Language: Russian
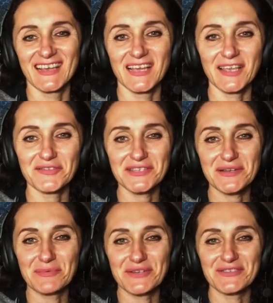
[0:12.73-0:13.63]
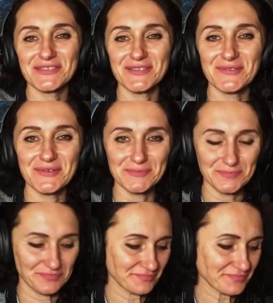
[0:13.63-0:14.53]
Я всех приветствую.
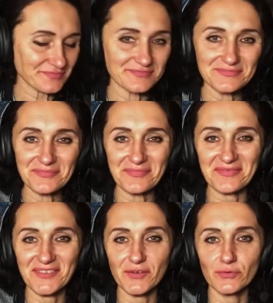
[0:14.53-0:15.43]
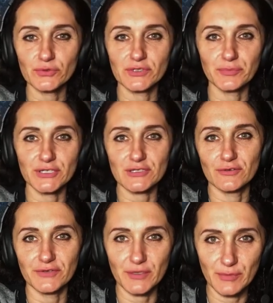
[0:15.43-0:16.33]
Вот и пришло
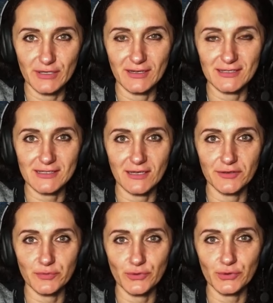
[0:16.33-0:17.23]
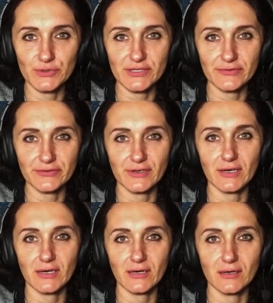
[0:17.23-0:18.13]
время оставить мой отзыв
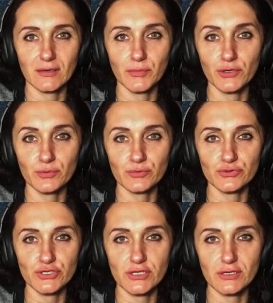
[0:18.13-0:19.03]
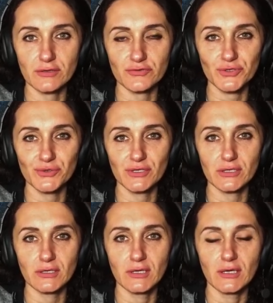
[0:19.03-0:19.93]
о моем обучении в
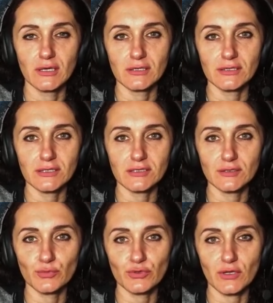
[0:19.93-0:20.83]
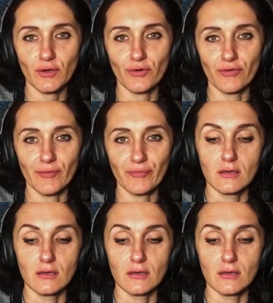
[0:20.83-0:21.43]
школе Никиты Бурлакова.